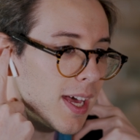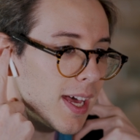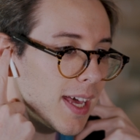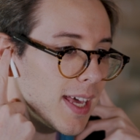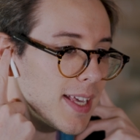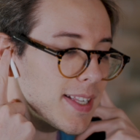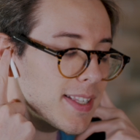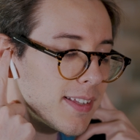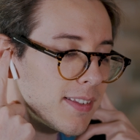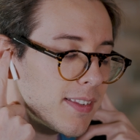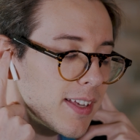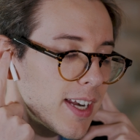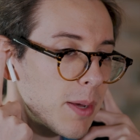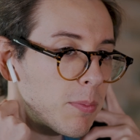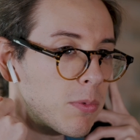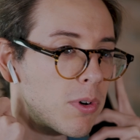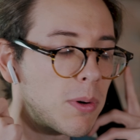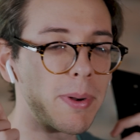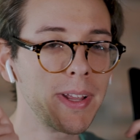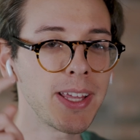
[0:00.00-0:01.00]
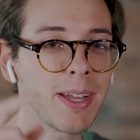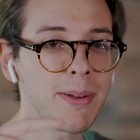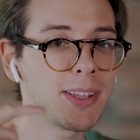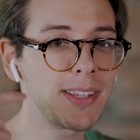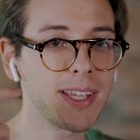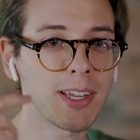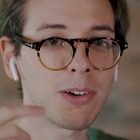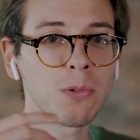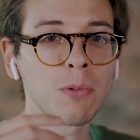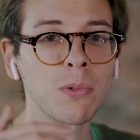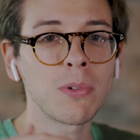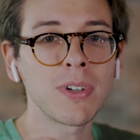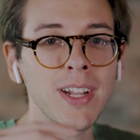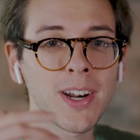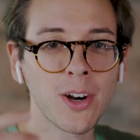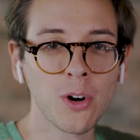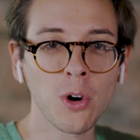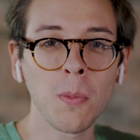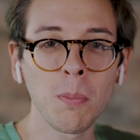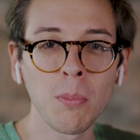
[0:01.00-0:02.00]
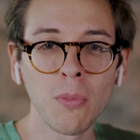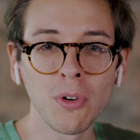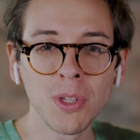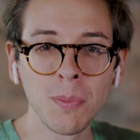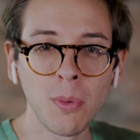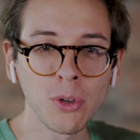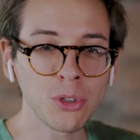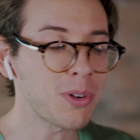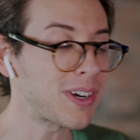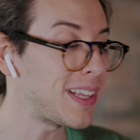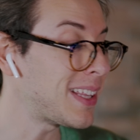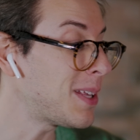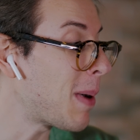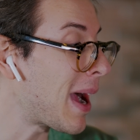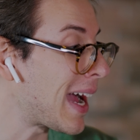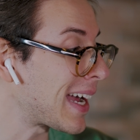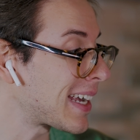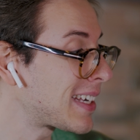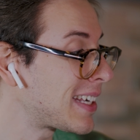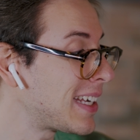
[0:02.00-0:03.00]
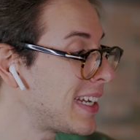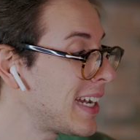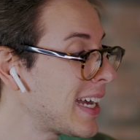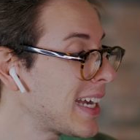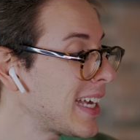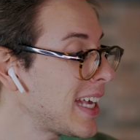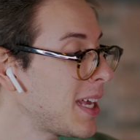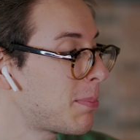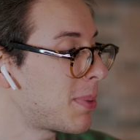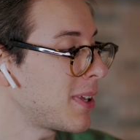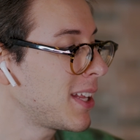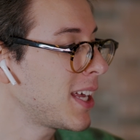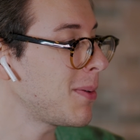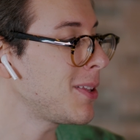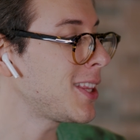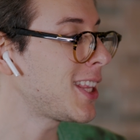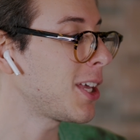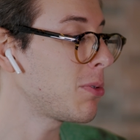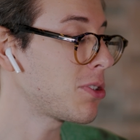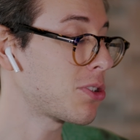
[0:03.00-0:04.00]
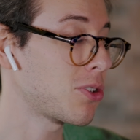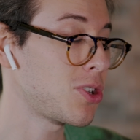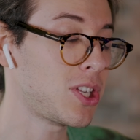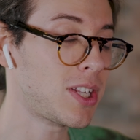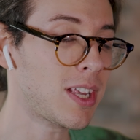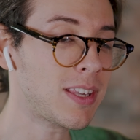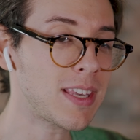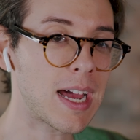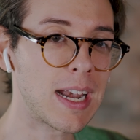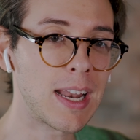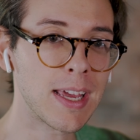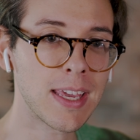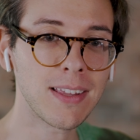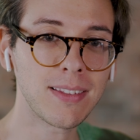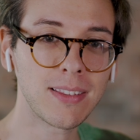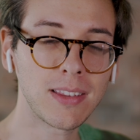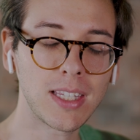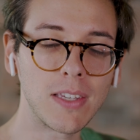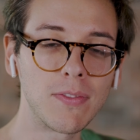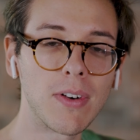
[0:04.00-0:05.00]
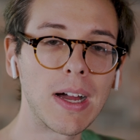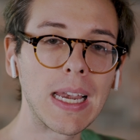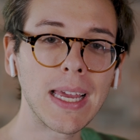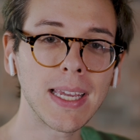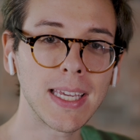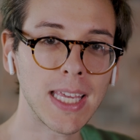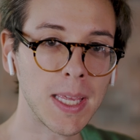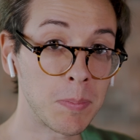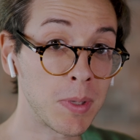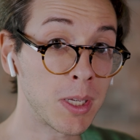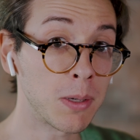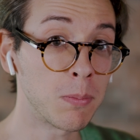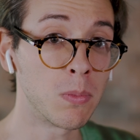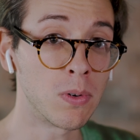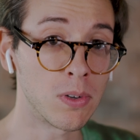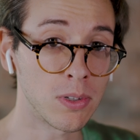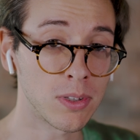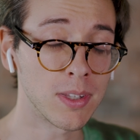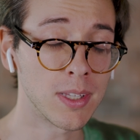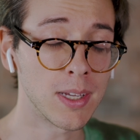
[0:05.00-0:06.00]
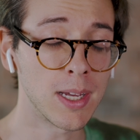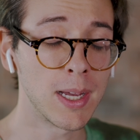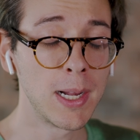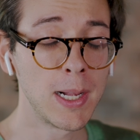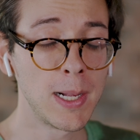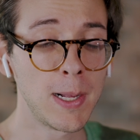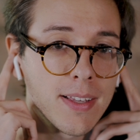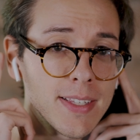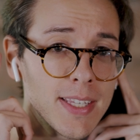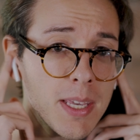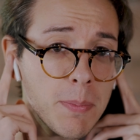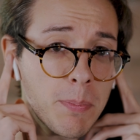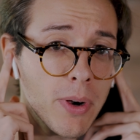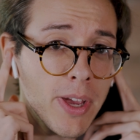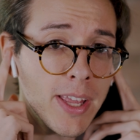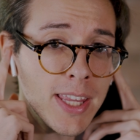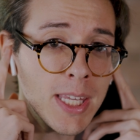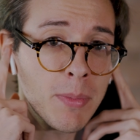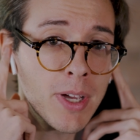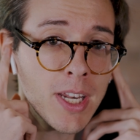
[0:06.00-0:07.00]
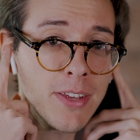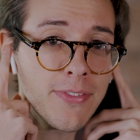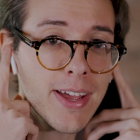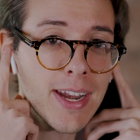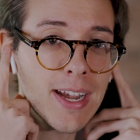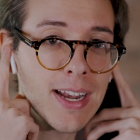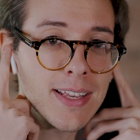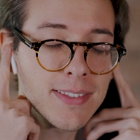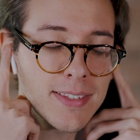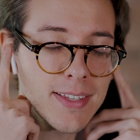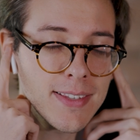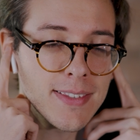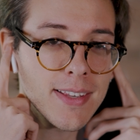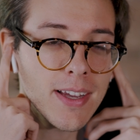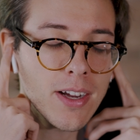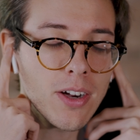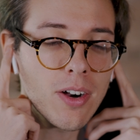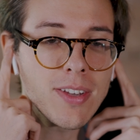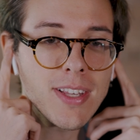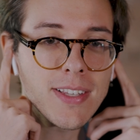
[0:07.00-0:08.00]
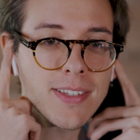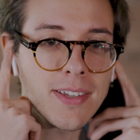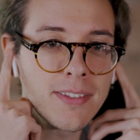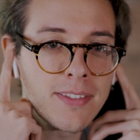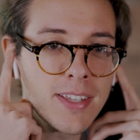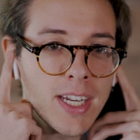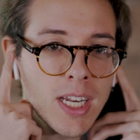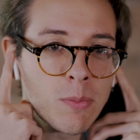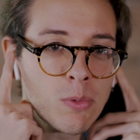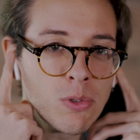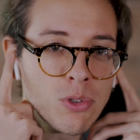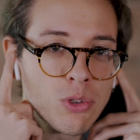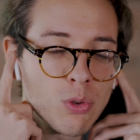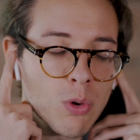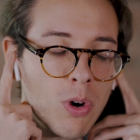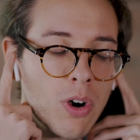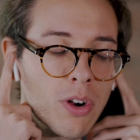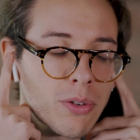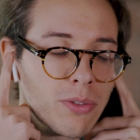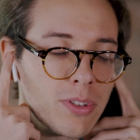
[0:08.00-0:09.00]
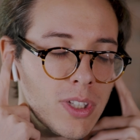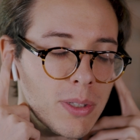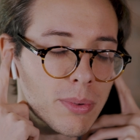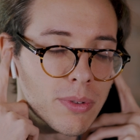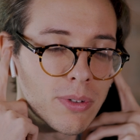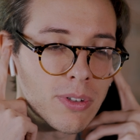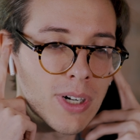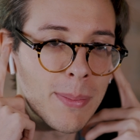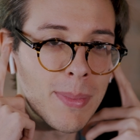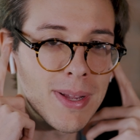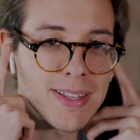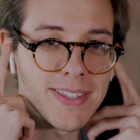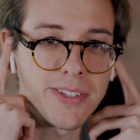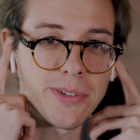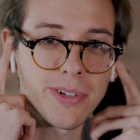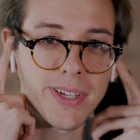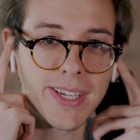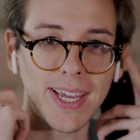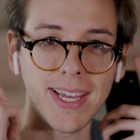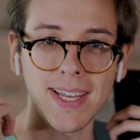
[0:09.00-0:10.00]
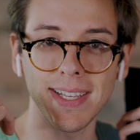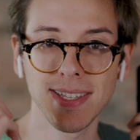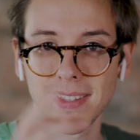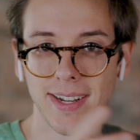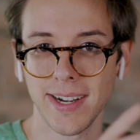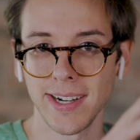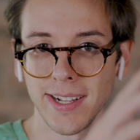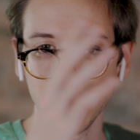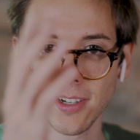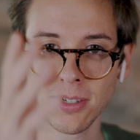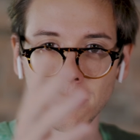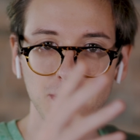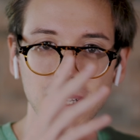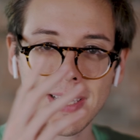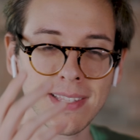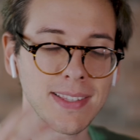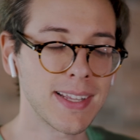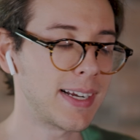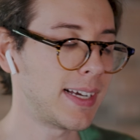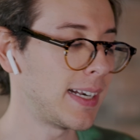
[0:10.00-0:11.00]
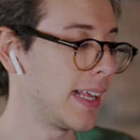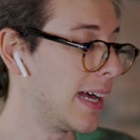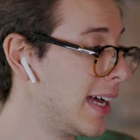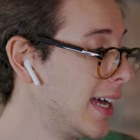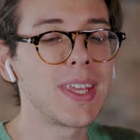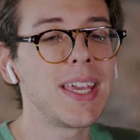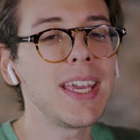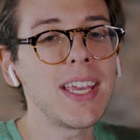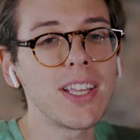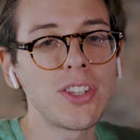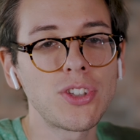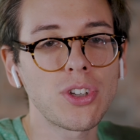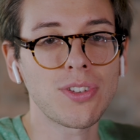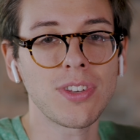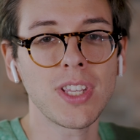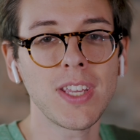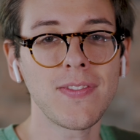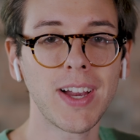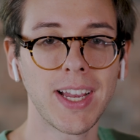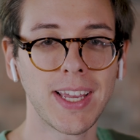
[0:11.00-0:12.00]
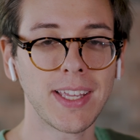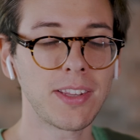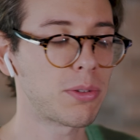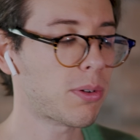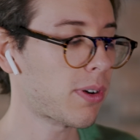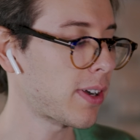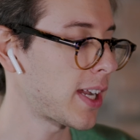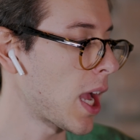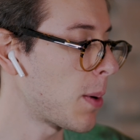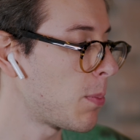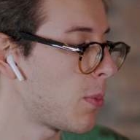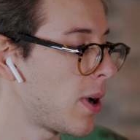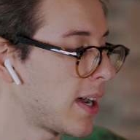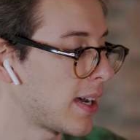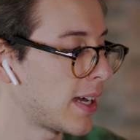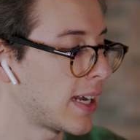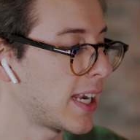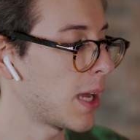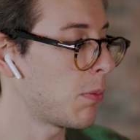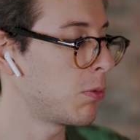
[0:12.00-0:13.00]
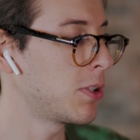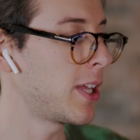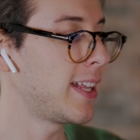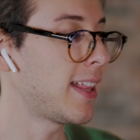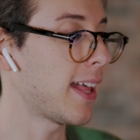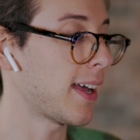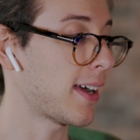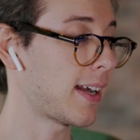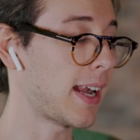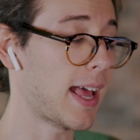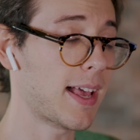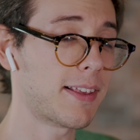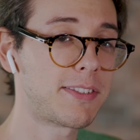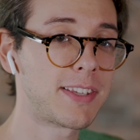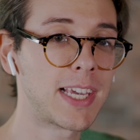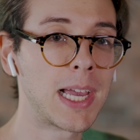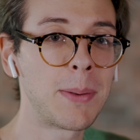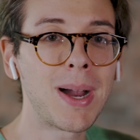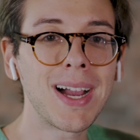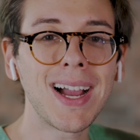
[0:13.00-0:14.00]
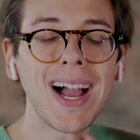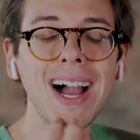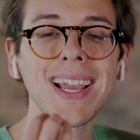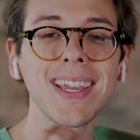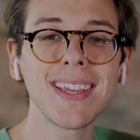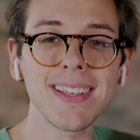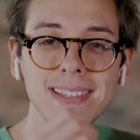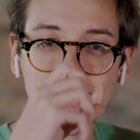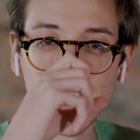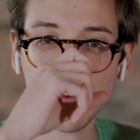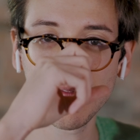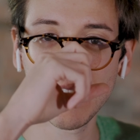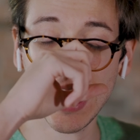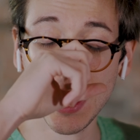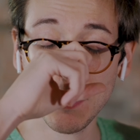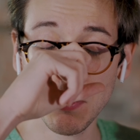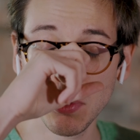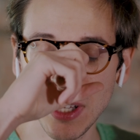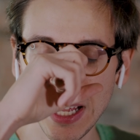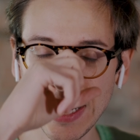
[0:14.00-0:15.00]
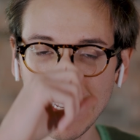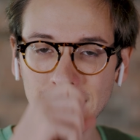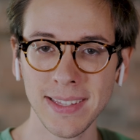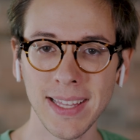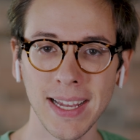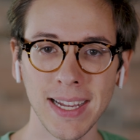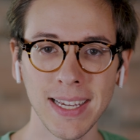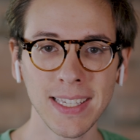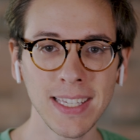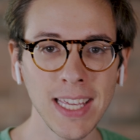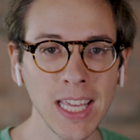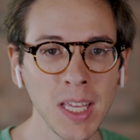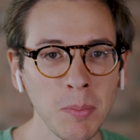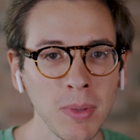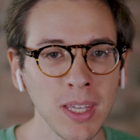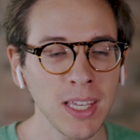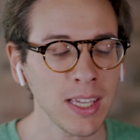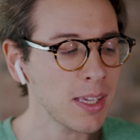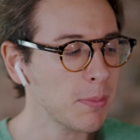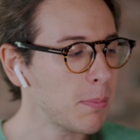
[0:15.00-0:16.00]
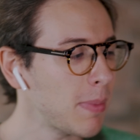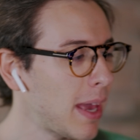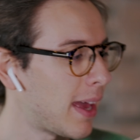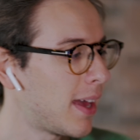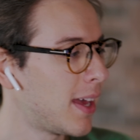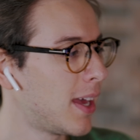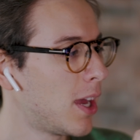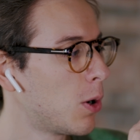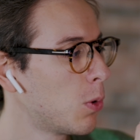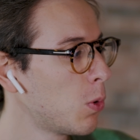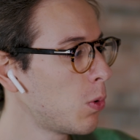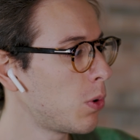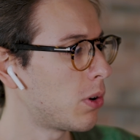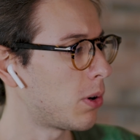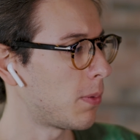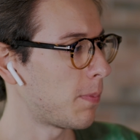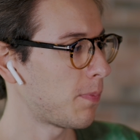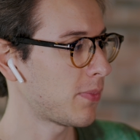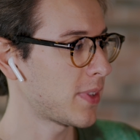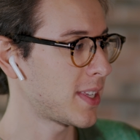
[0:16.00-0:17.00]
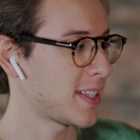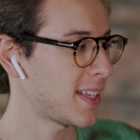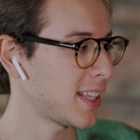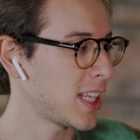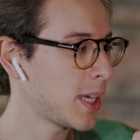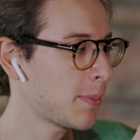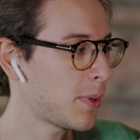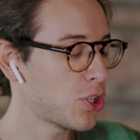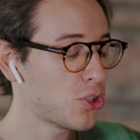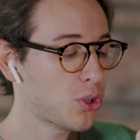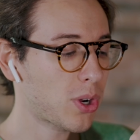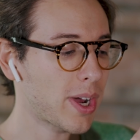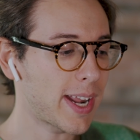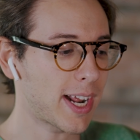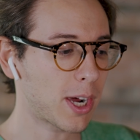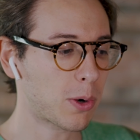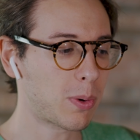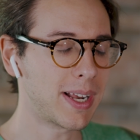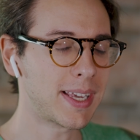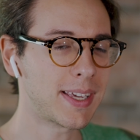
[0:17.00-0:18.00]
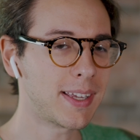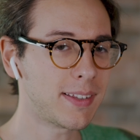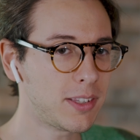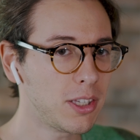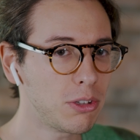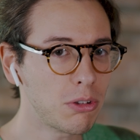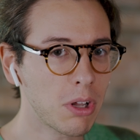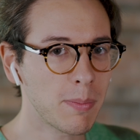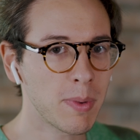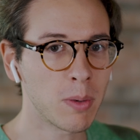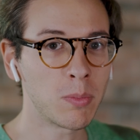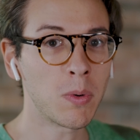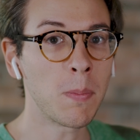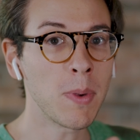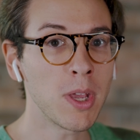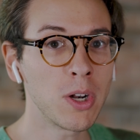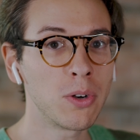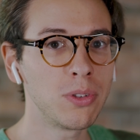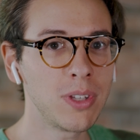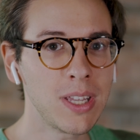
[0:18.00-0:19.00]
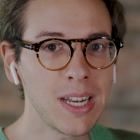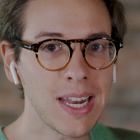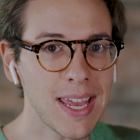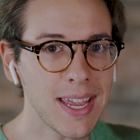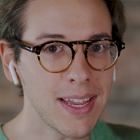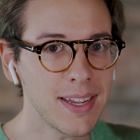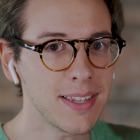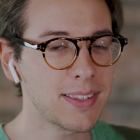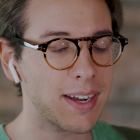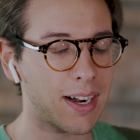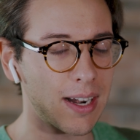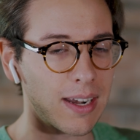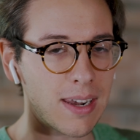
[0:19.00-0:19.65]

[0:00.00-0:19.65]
e sentiremo praticamente un rombo di motore di macchina e praticamente questo ci segnala che attiva la gaming mode. Se poi andiamo a rifare la stessa cosa sentiremo un suono tipo una mezza orchestra, una roba strana e ciò significa che torniamo alla modalità classica. Ma a che serve la modalità gaming? Beh, uno, se andiamo a giocare a qualche titolo abbiamo meno delay tra